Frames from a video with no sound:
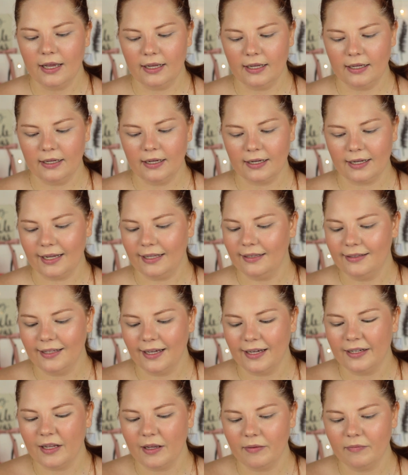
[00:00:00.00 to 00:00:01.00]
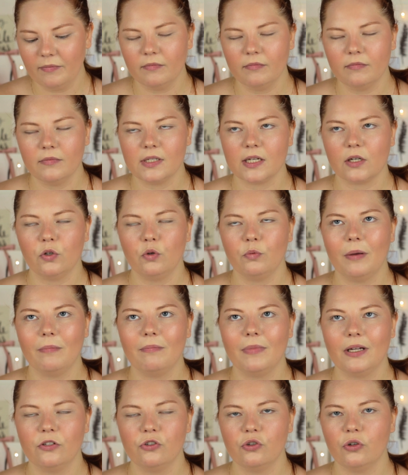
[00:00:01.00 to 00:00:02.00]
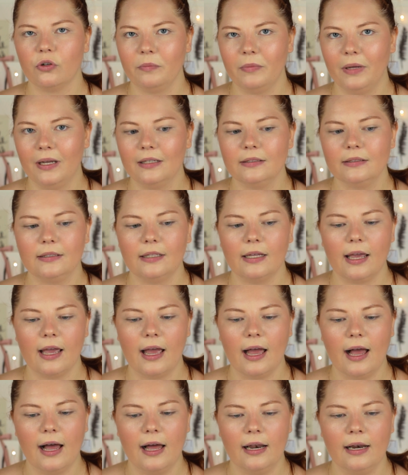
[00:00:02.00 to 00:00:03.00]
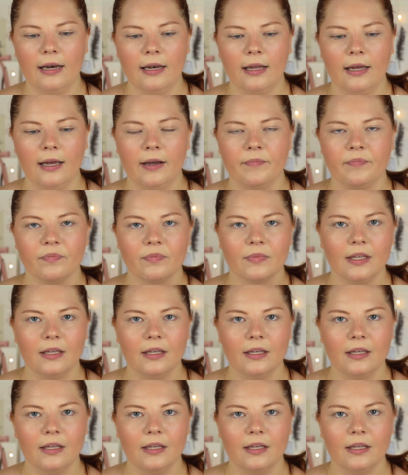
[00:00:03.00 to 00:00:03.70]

eh, che tiene secondo me maggiormente al